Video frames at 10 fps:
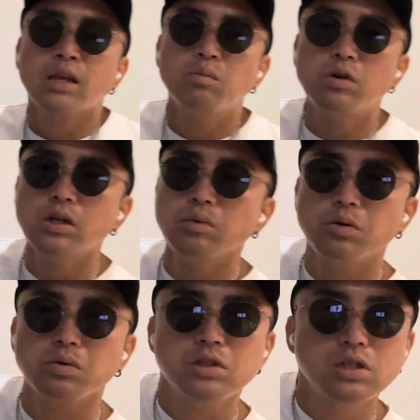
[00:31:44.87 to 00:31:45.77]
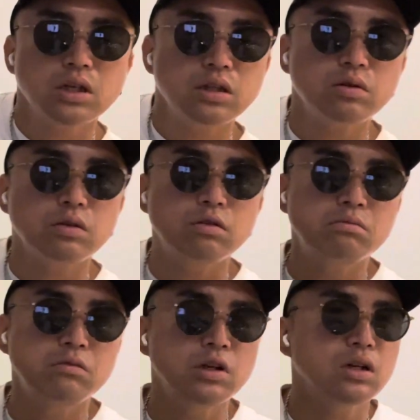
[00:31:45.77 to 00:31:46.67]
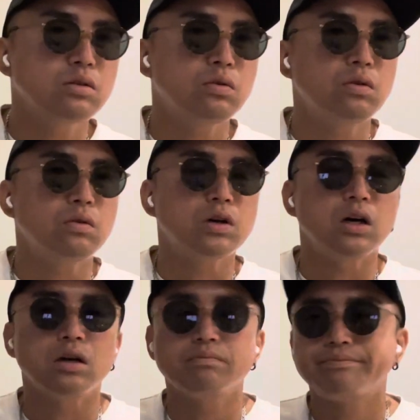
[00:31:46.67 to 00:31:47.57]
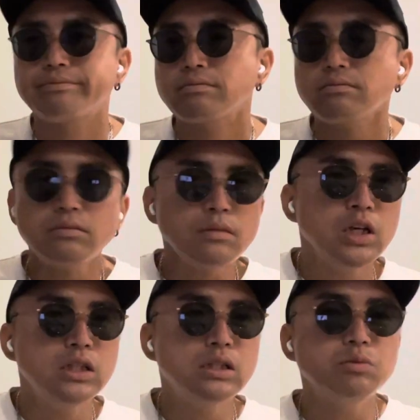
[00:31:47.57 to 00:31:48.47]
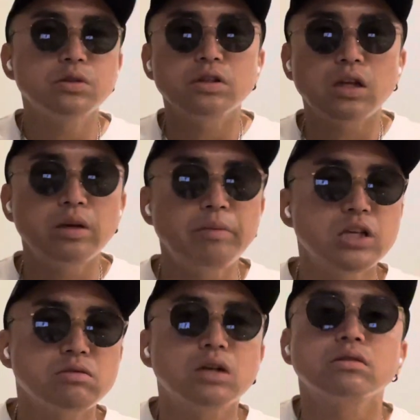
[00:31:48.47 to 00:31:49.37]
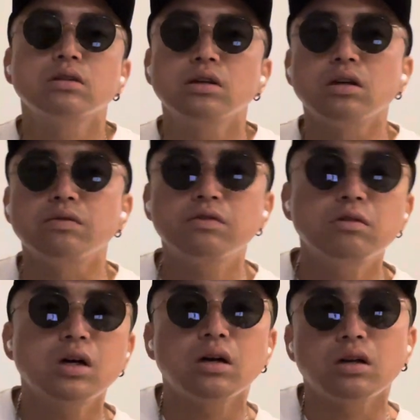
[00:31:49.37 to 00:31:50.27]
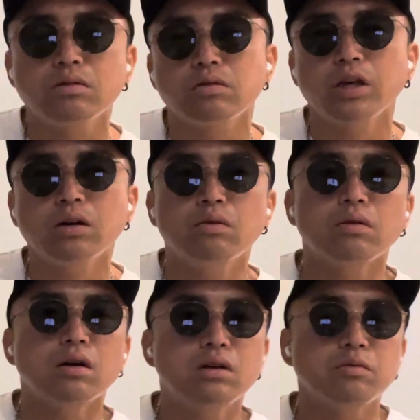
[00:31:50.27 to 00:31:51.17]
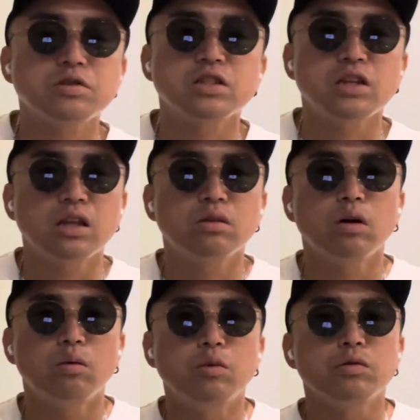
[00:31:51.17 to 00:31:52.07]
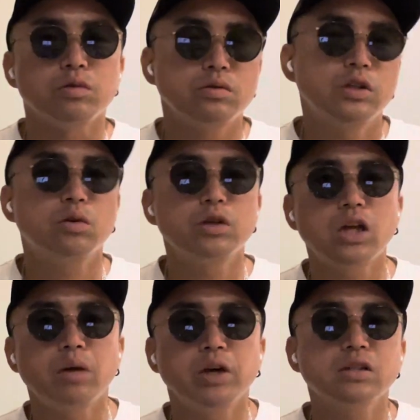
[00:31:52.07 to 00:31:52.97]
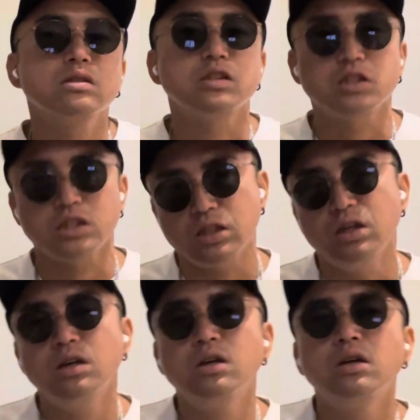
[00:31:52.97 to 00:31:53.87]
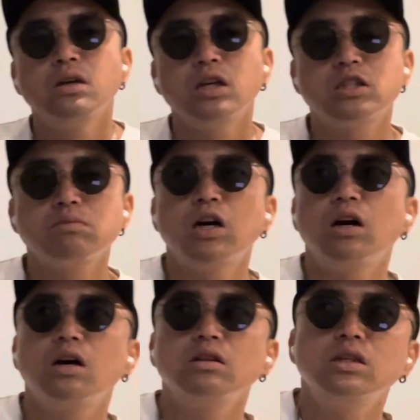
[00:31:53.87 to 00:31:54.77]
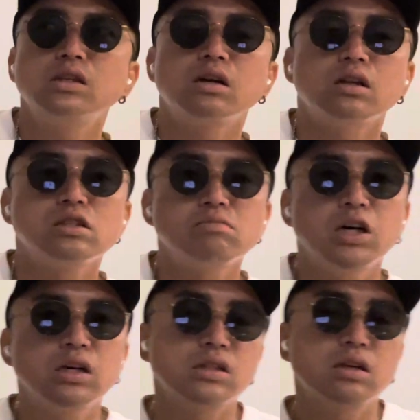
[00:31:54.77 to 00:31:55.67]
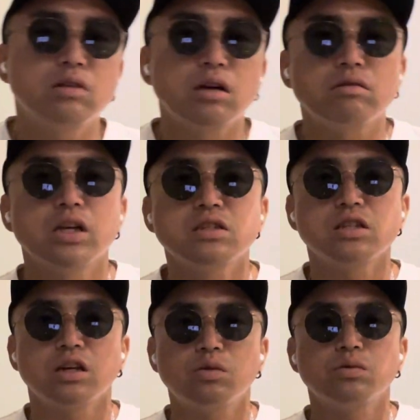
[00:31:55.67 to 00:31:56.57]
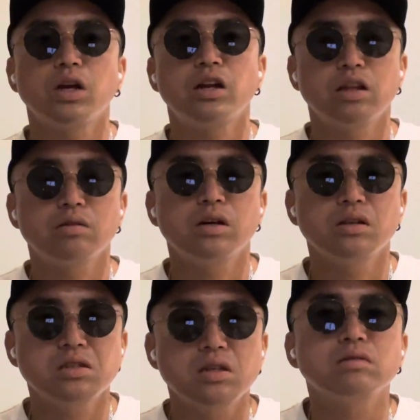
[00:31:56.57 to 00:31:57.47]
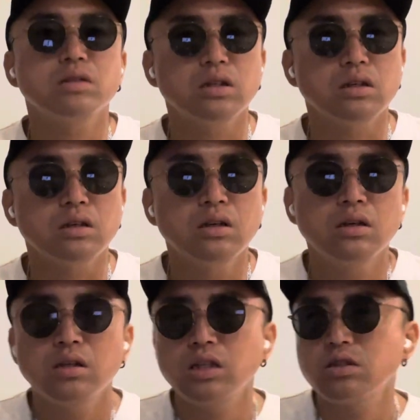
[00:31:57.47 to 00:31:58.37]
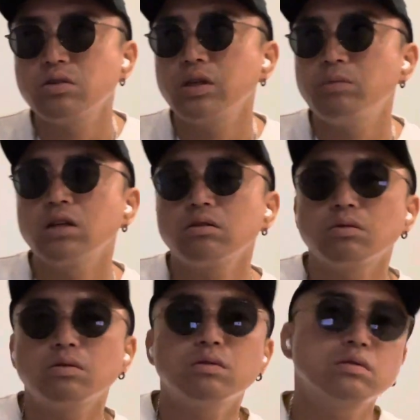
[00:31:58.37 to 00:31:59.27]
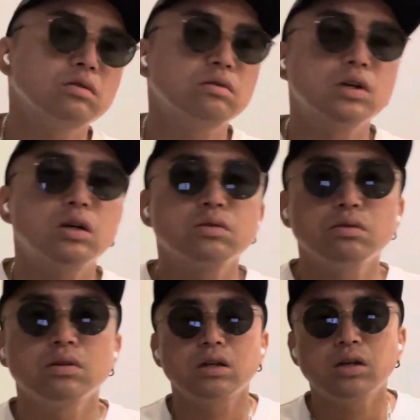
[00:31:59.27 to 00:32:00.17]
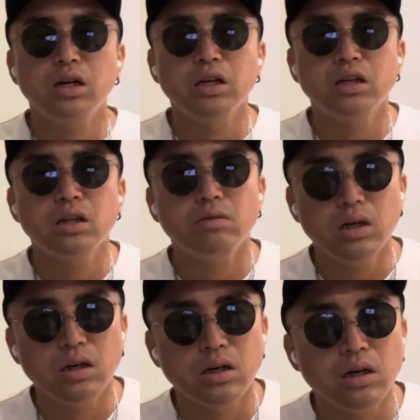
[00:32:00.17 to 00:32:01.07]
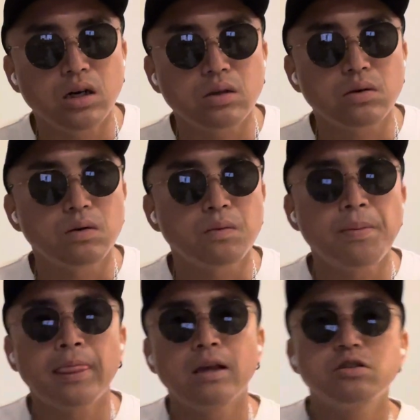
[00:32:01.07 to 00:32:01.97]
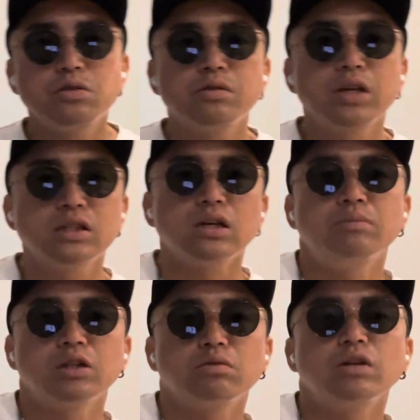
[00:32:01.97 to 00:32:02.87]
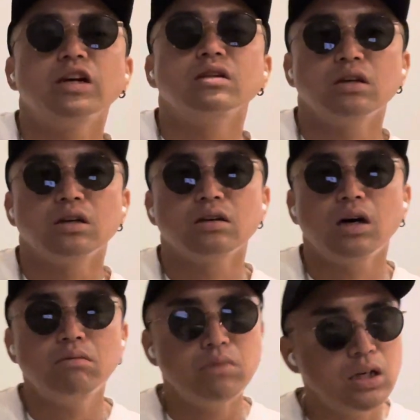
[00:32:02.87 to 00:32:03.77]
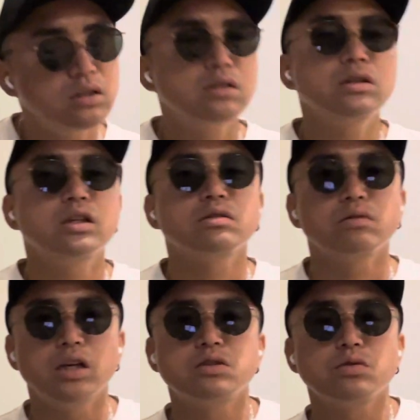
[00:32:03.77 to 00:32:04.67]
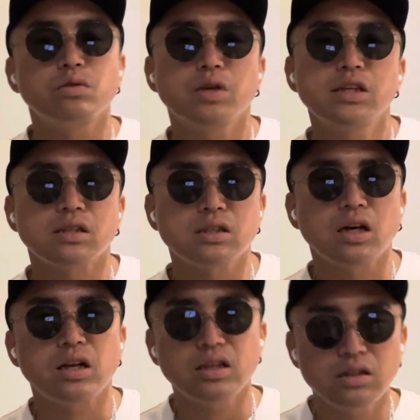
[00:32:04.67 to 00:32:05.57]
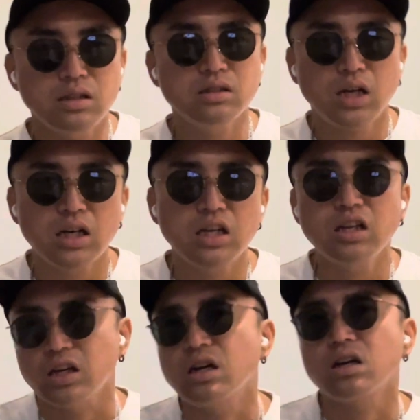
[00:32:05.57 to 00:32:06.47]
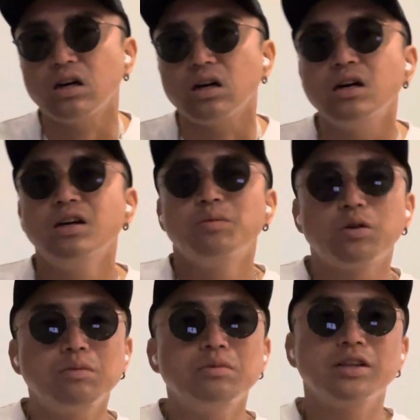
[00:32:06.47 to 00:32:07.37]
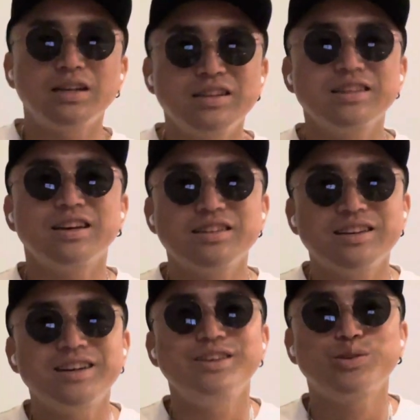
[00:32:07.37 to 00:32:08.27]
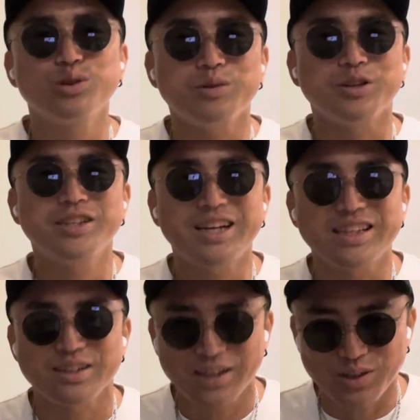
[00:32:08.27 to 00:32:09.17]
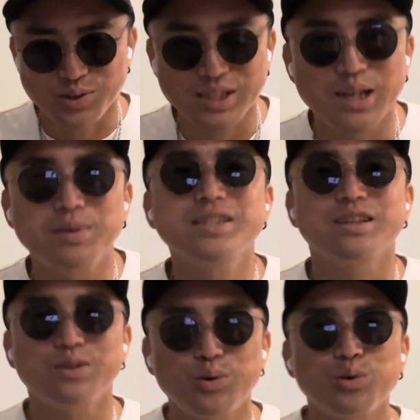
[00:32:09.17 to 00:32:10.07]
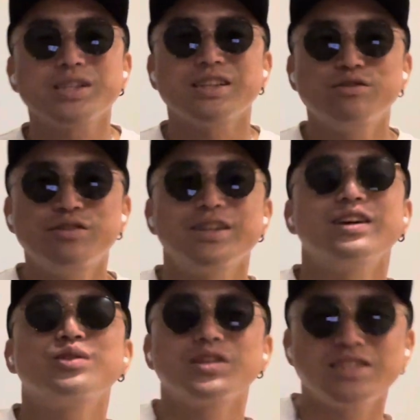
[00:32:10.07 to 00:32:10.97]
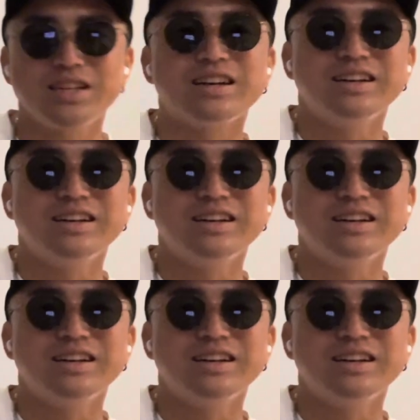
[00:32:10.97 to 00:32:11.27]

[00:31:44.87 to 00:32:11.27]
僕はでもどっちかっていうとドンムランの方がいつも空いてるイメージはあるんで福岡から来ると結構楽かもしれんとは思う飛行機代も安いし1万2000から1万8000ぐらいのレンジで行われてる感じなので一応今のとここの動画を撮っる限りではあの重量検査今のとこないんであんま言い過ぎるとね重量検査されかねないから僕もだんだんだんだん言う言葉を控えていく可能性ありますけどフォロワーさん増えたりとかしたら、